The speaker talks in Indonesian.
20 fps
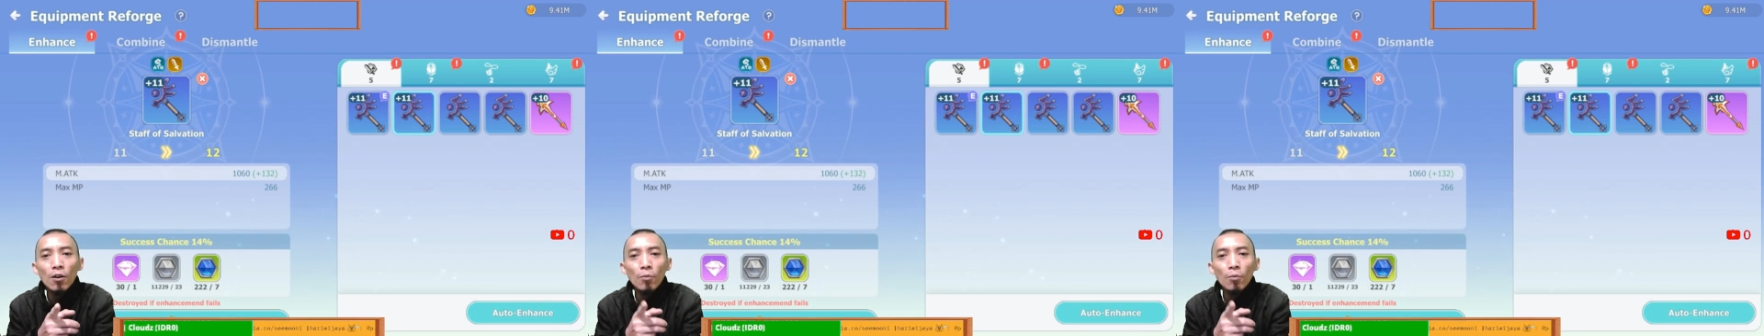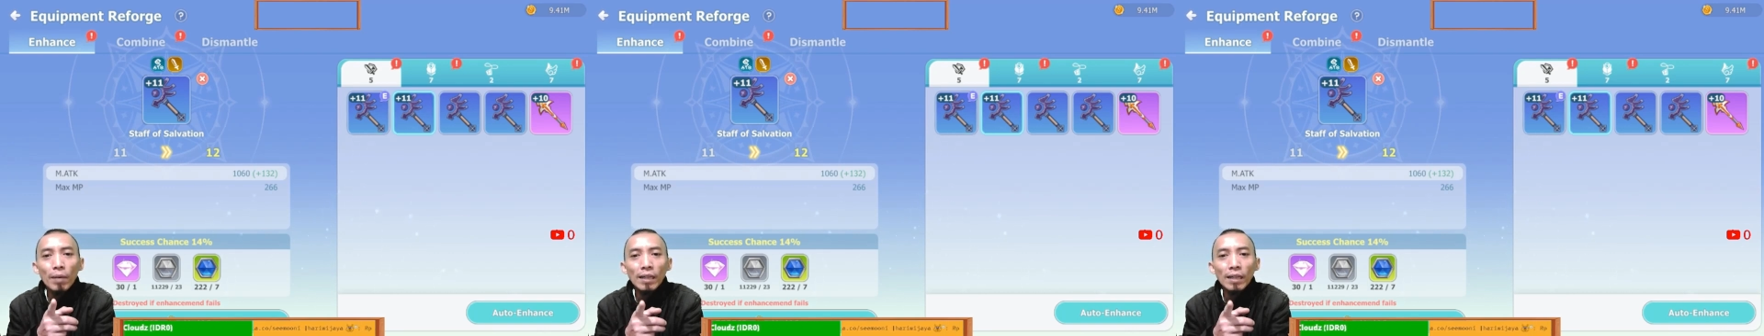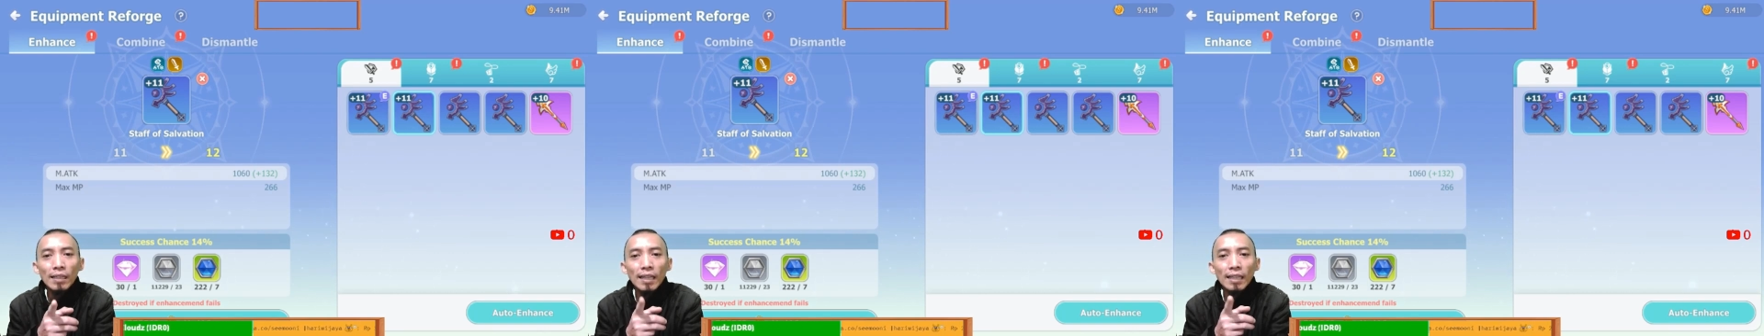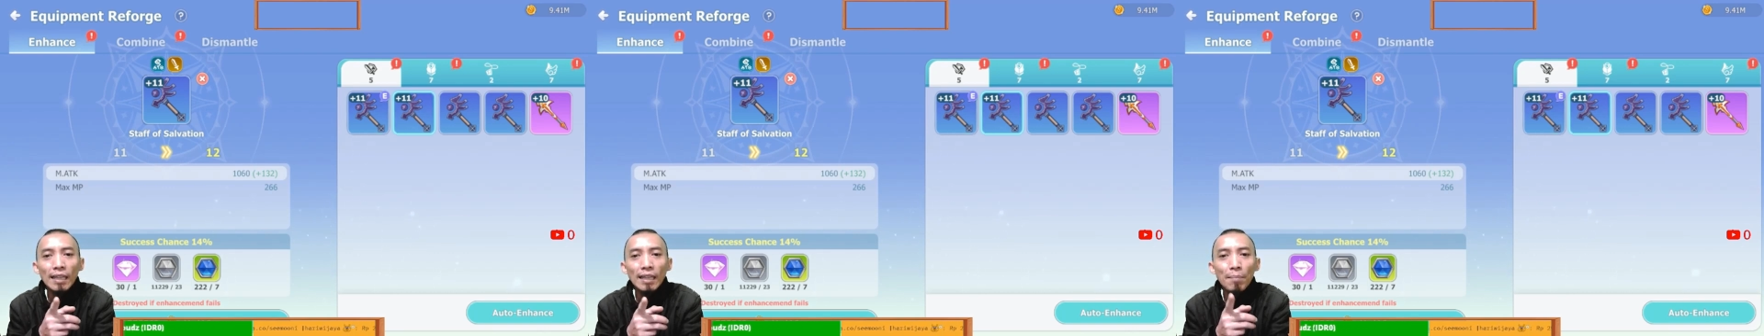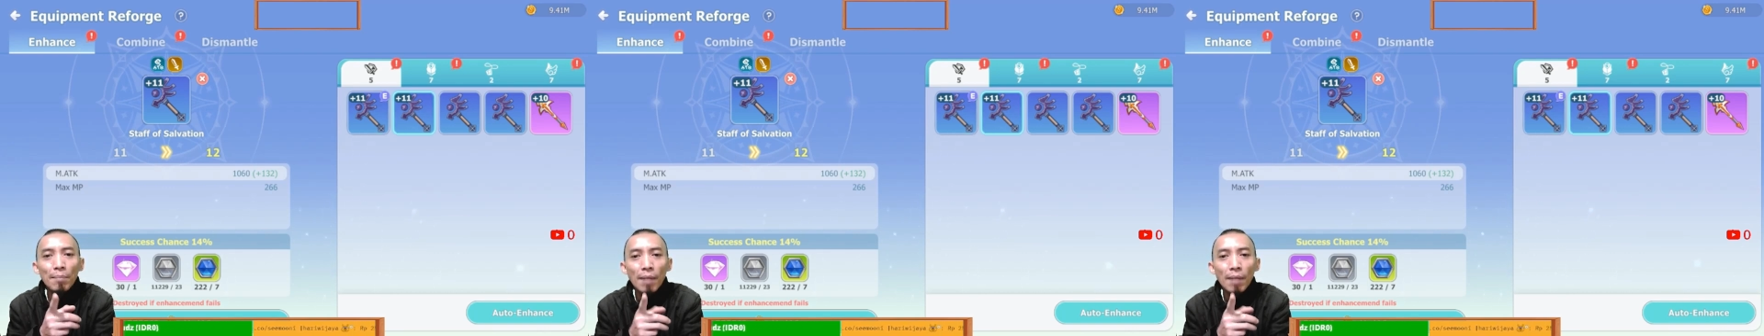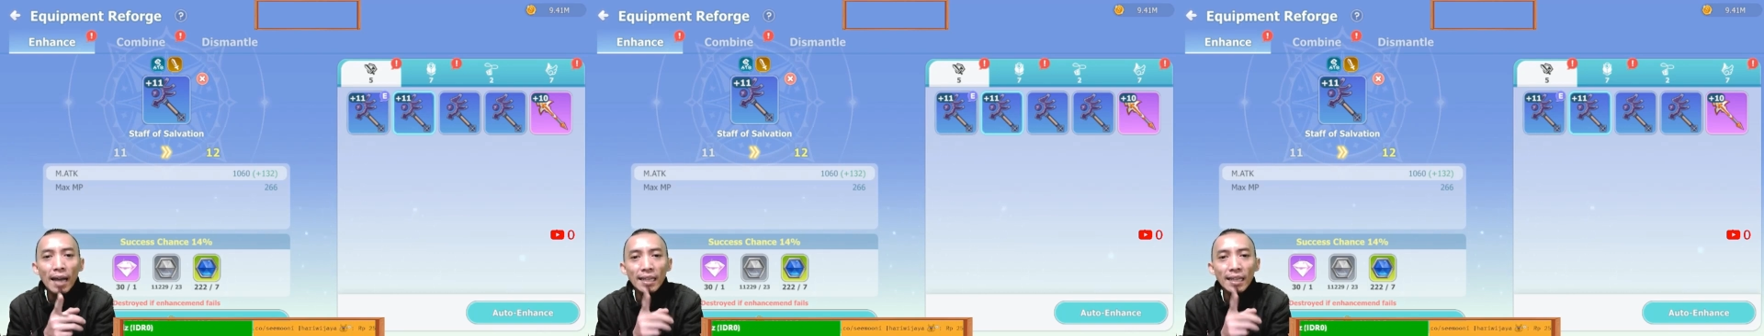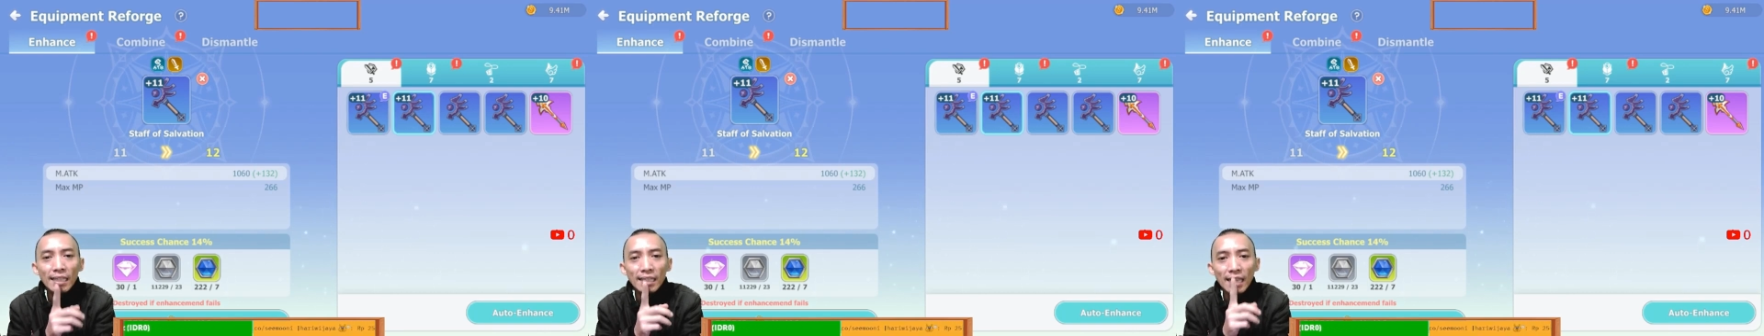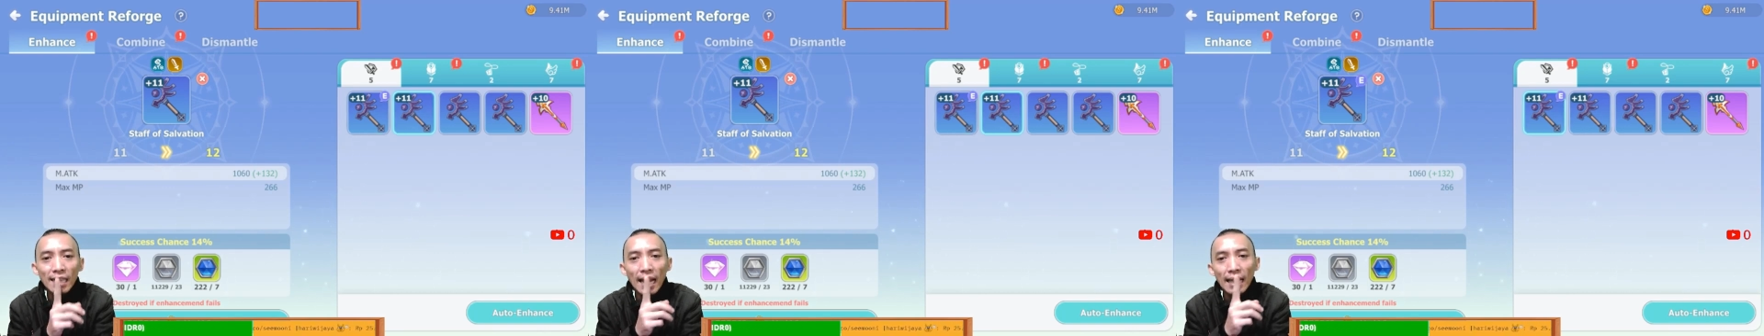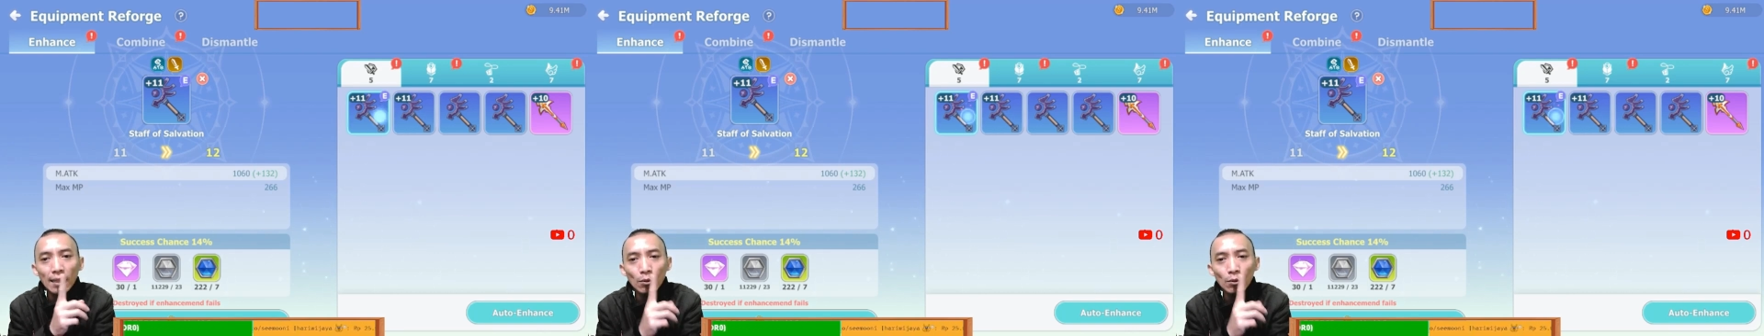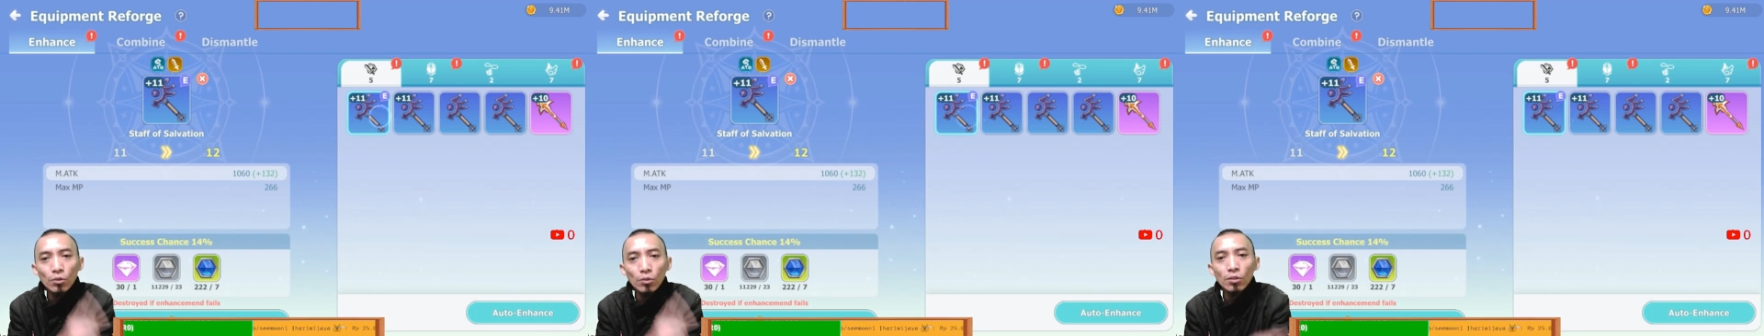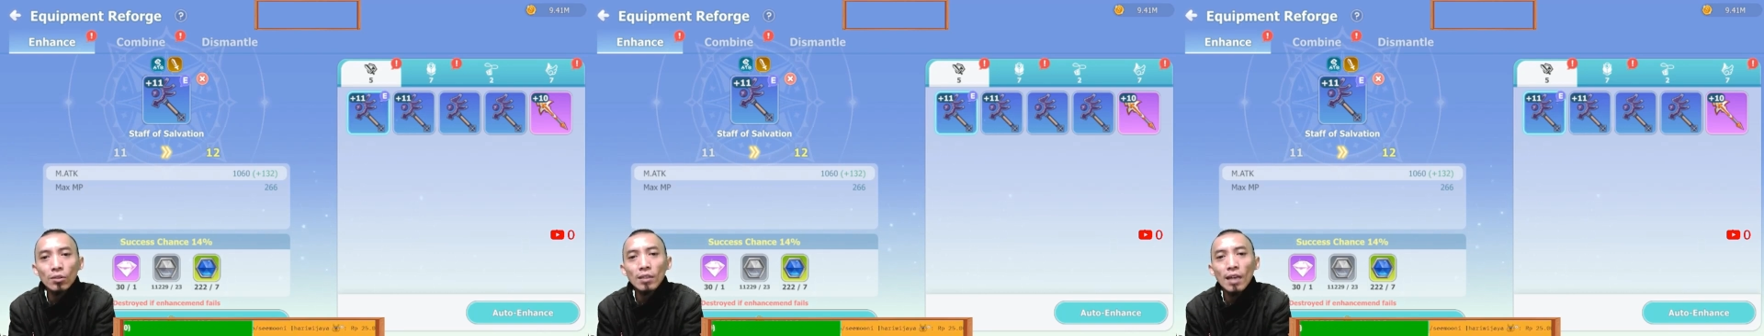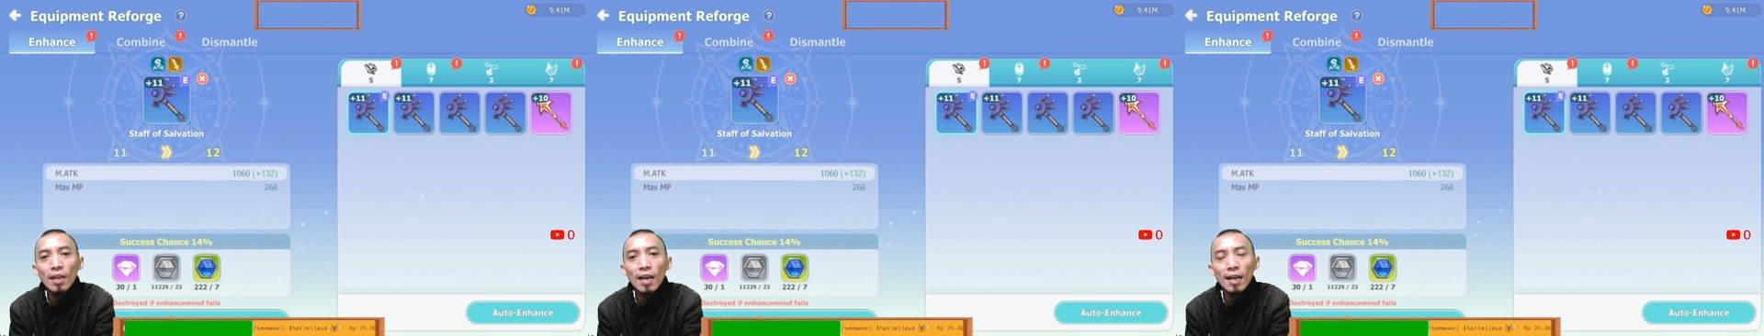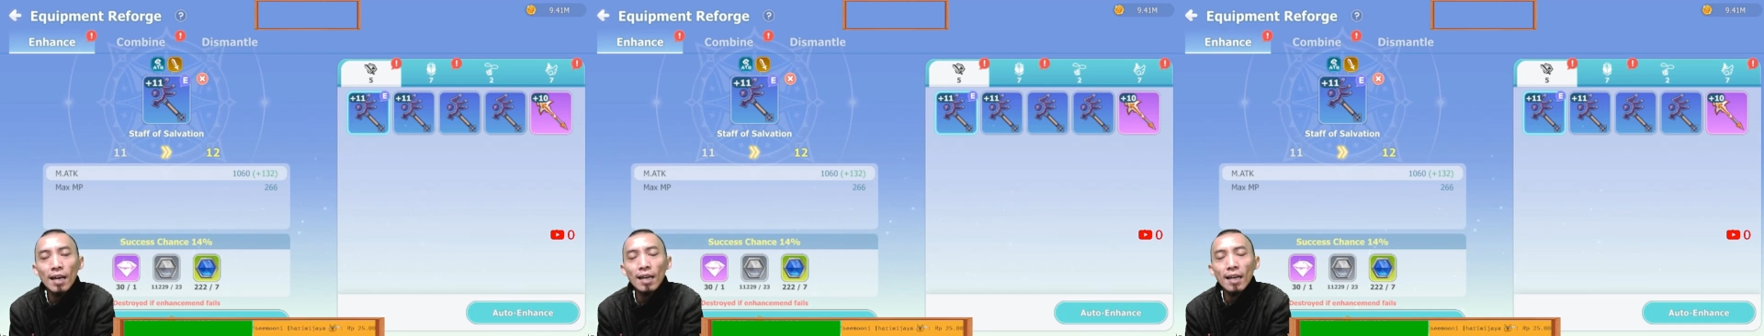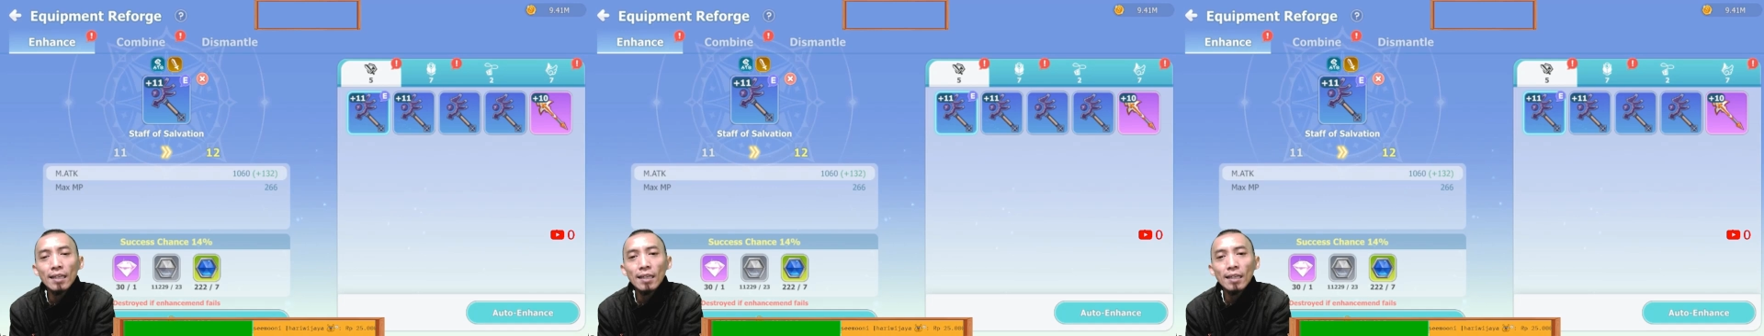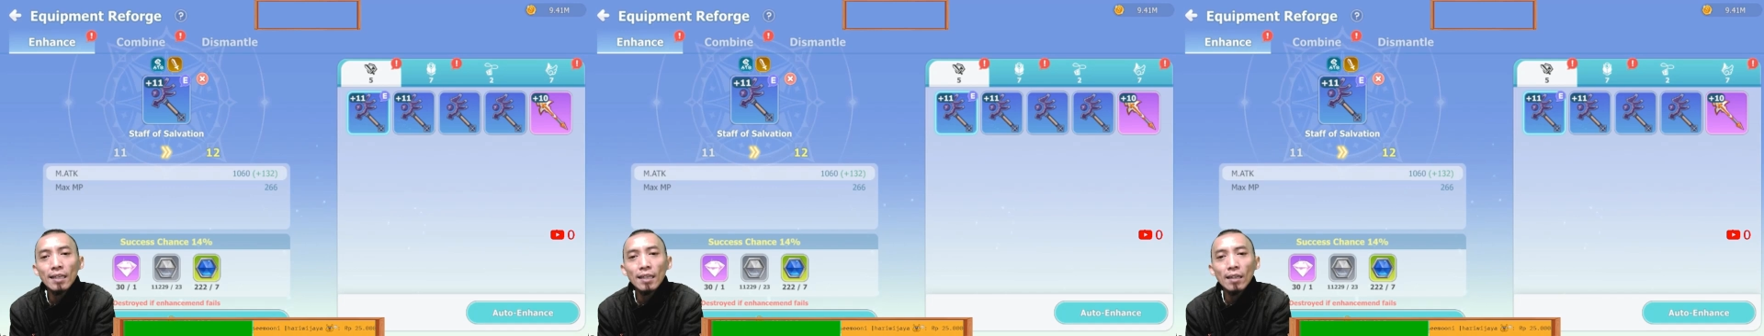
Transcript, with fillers: OPT tambahannya 100 dari